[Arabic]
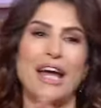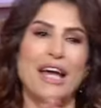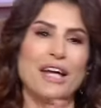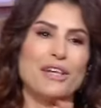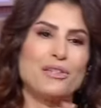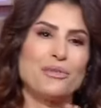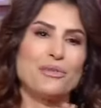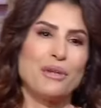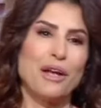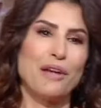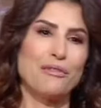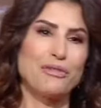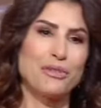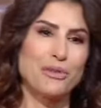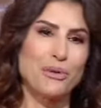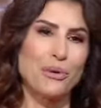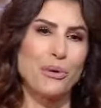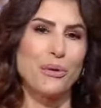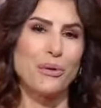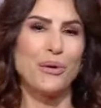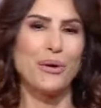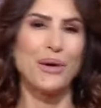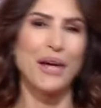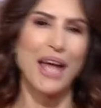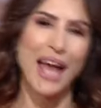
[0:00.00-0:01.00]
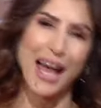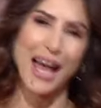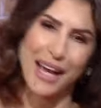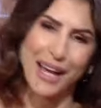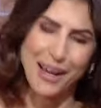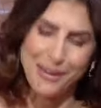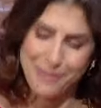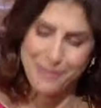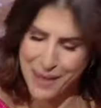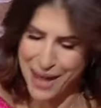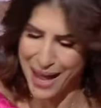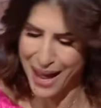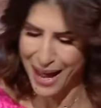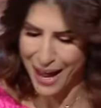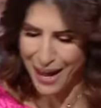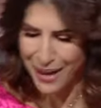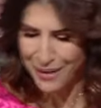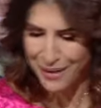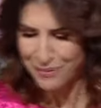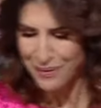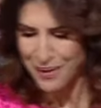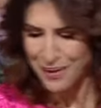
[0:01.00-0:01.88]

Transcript: جهزوا نفسكم يا جماعه